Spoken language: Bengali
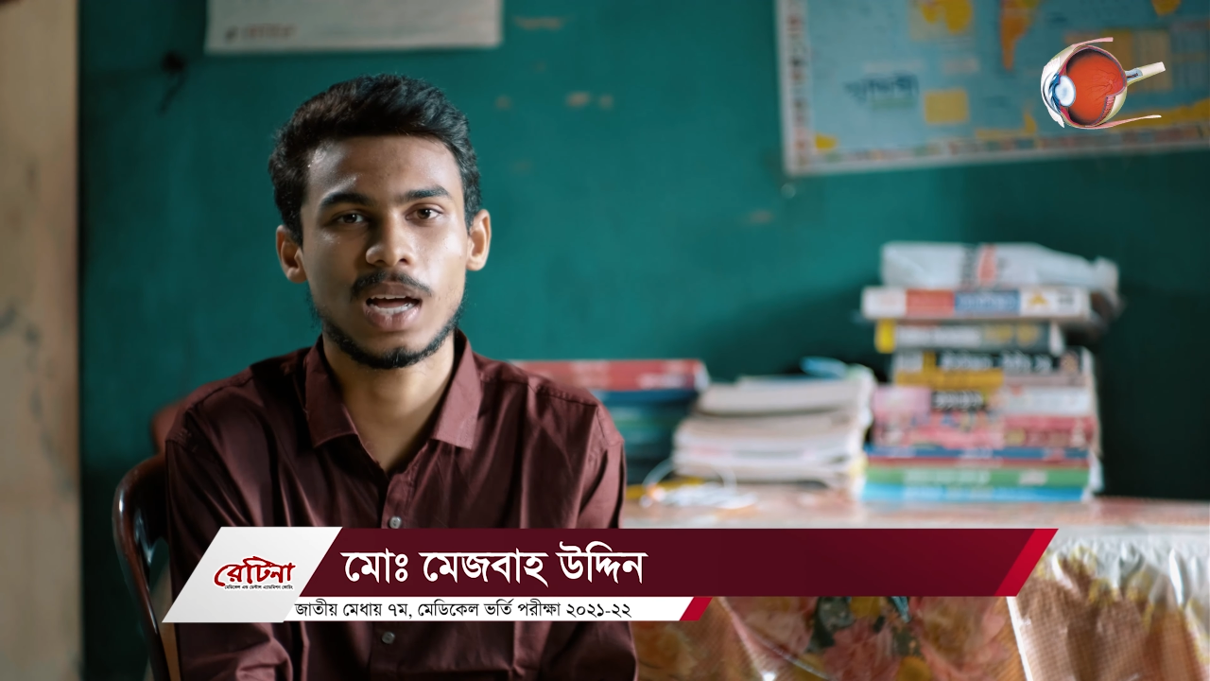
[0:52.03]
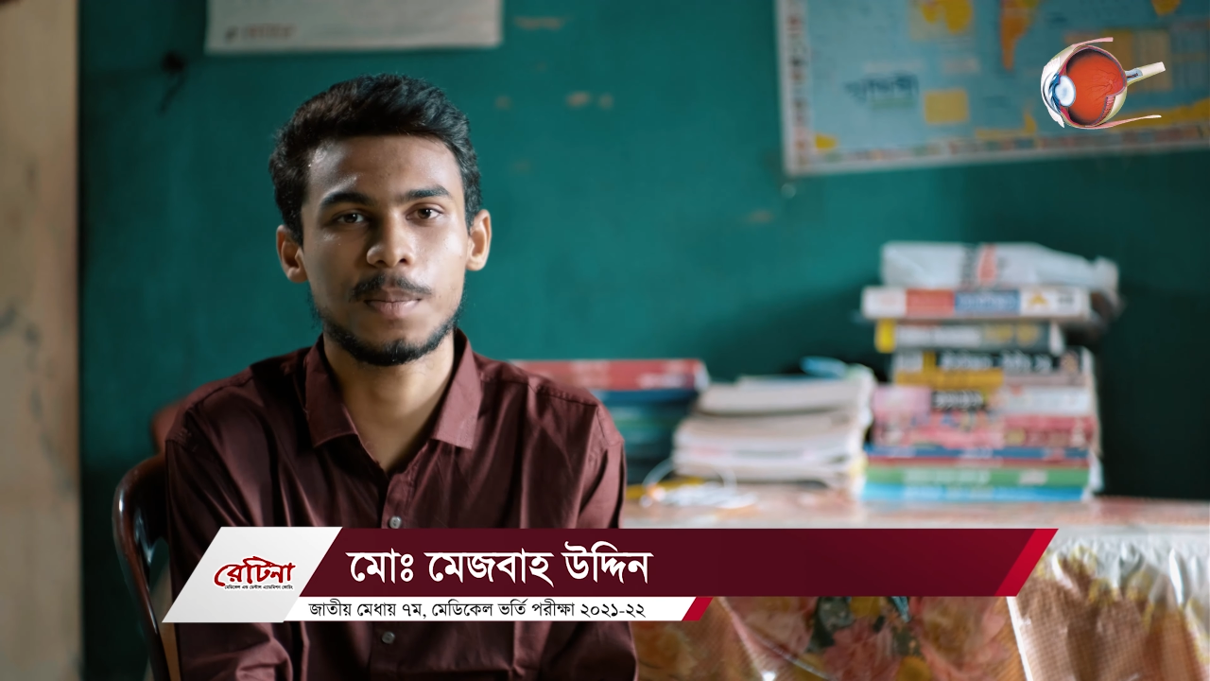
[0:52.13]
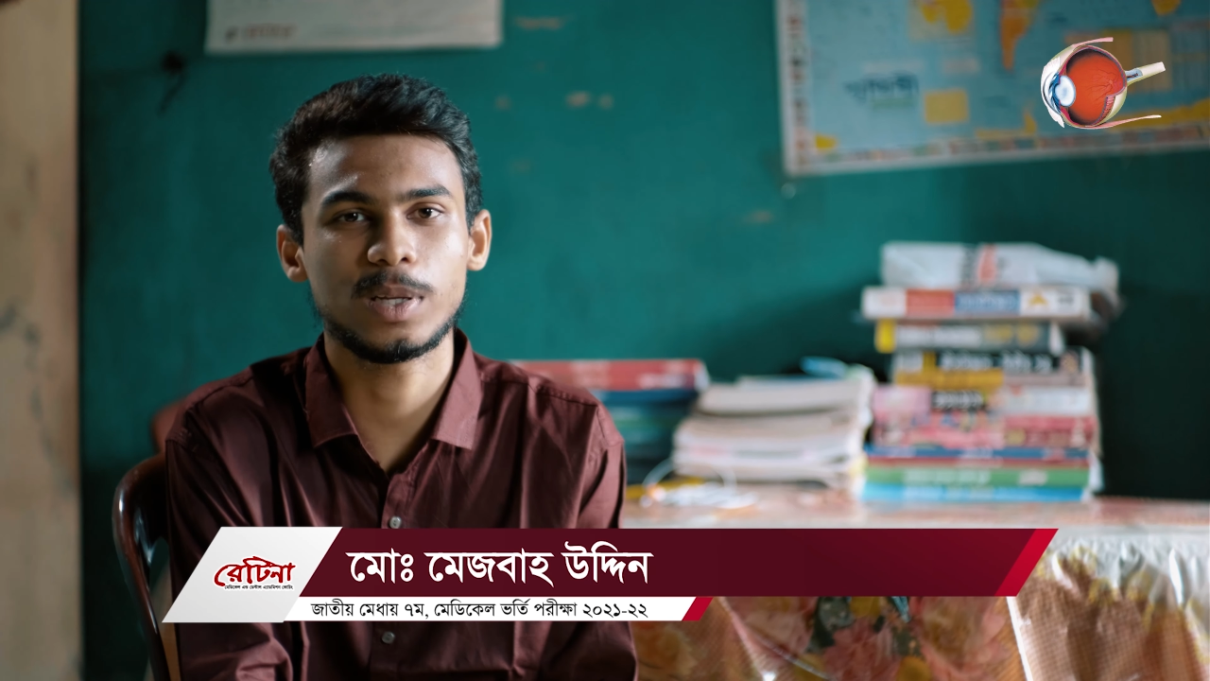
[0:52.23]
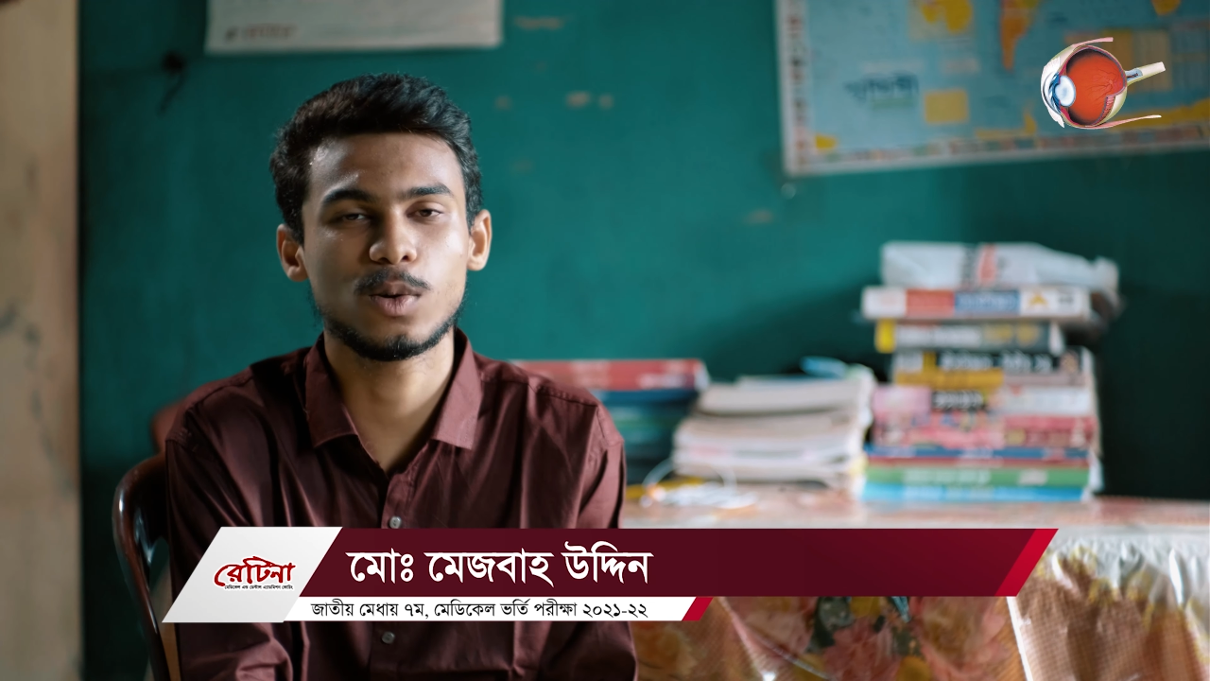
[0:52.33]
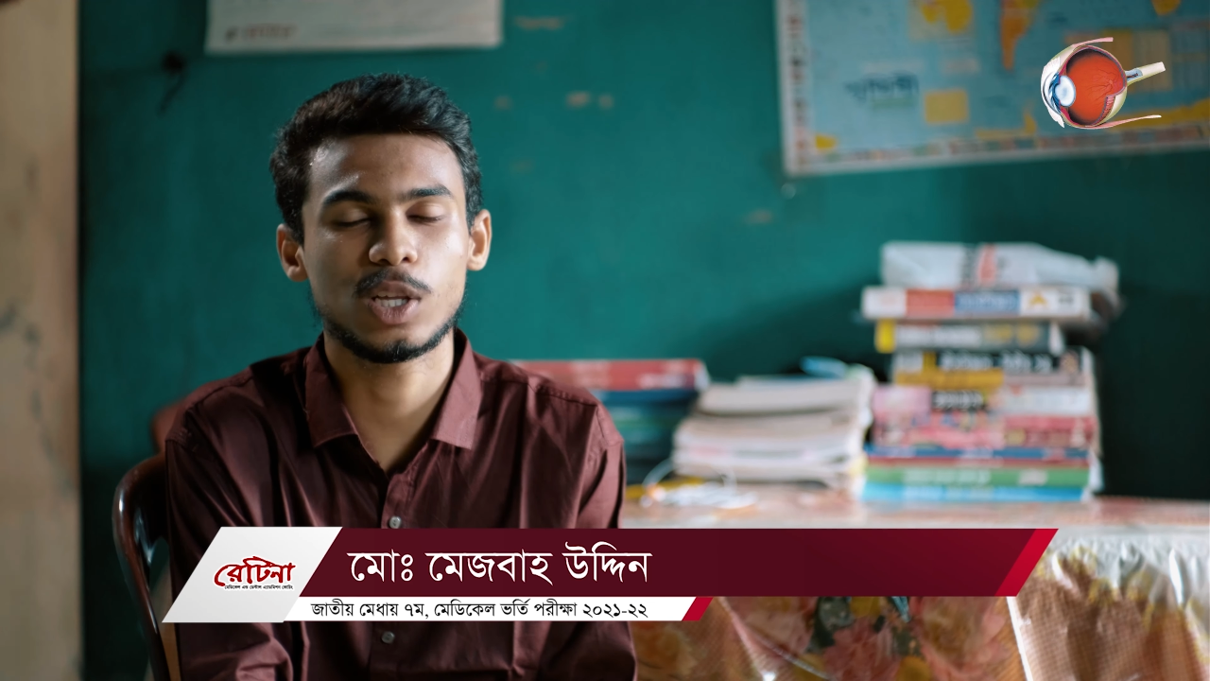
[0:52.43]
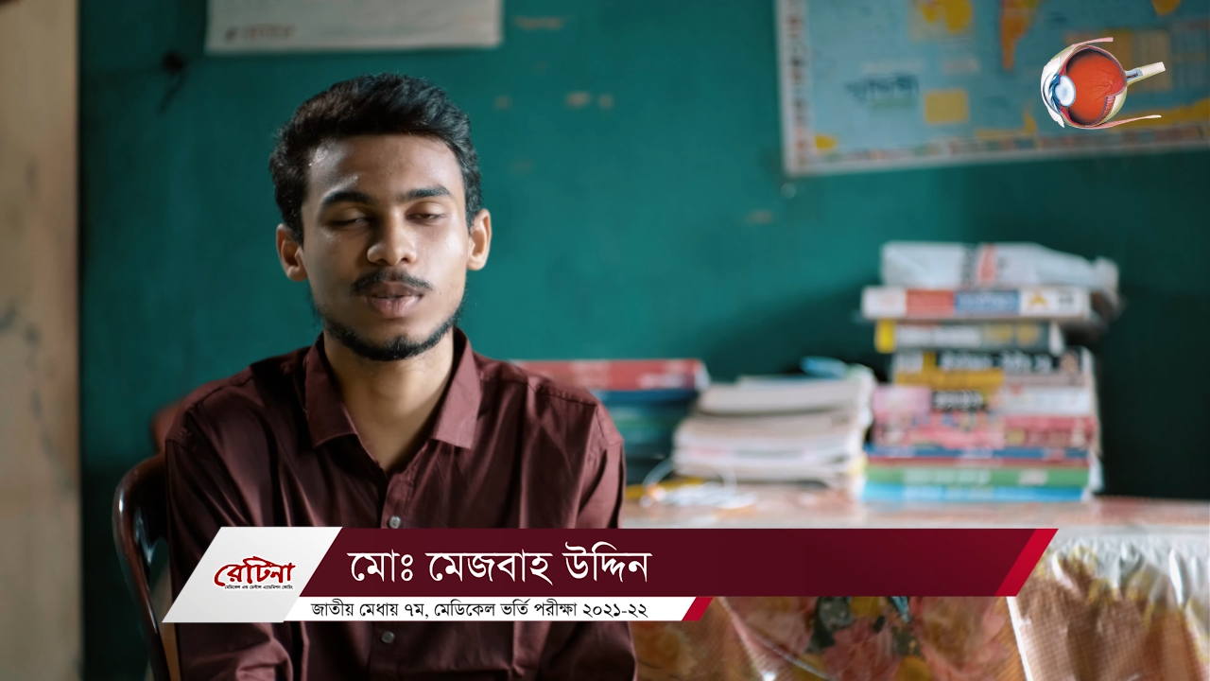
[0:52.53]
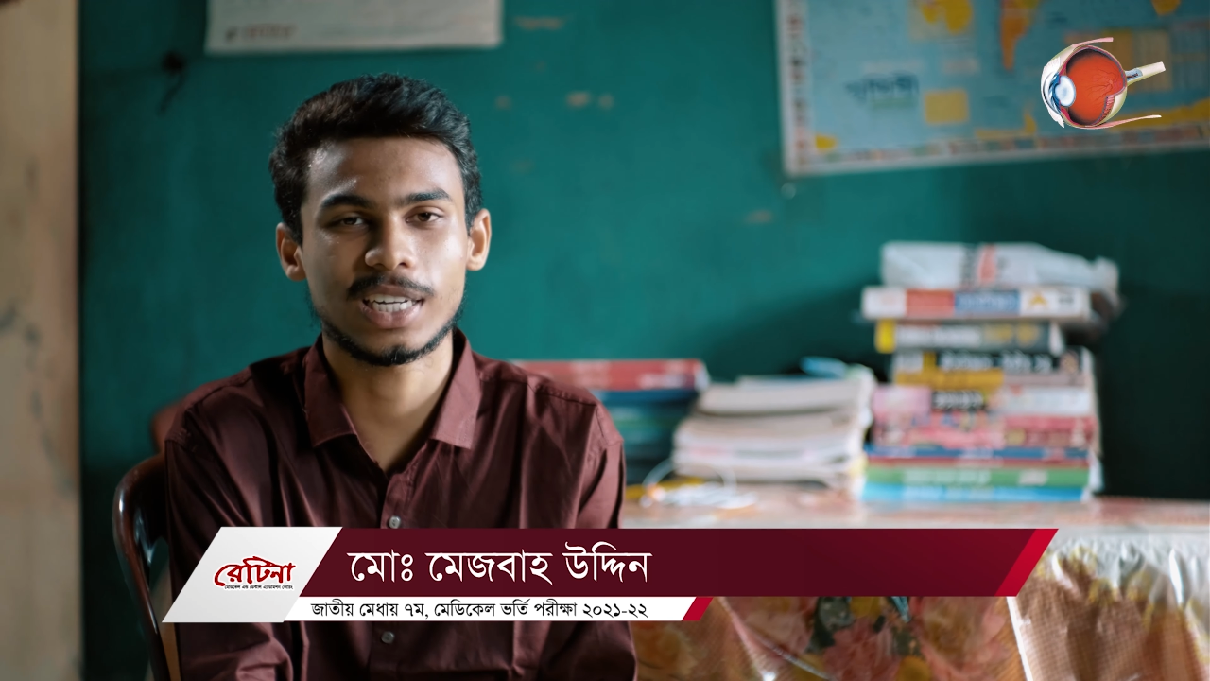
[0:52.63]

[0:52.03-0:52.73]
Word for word: আমি যদিও